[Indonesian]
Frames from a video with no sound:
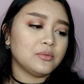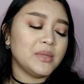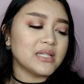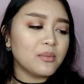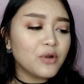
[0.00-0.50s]

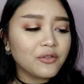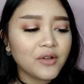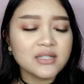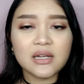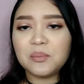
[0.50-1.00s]
bisa buat
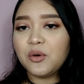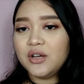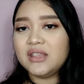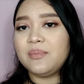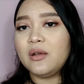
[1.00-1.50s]
face and
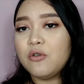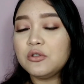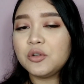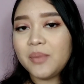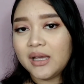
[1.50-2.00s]
body tapi gue
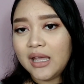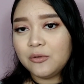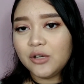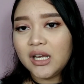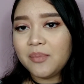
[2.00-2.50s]
untuk pakai
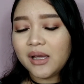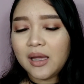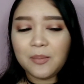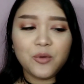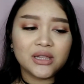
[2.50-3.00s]
untuk ini
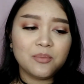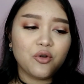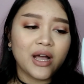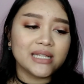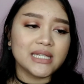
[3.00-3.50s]
pakai buat di
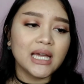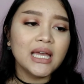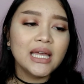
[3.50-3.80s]
muka aja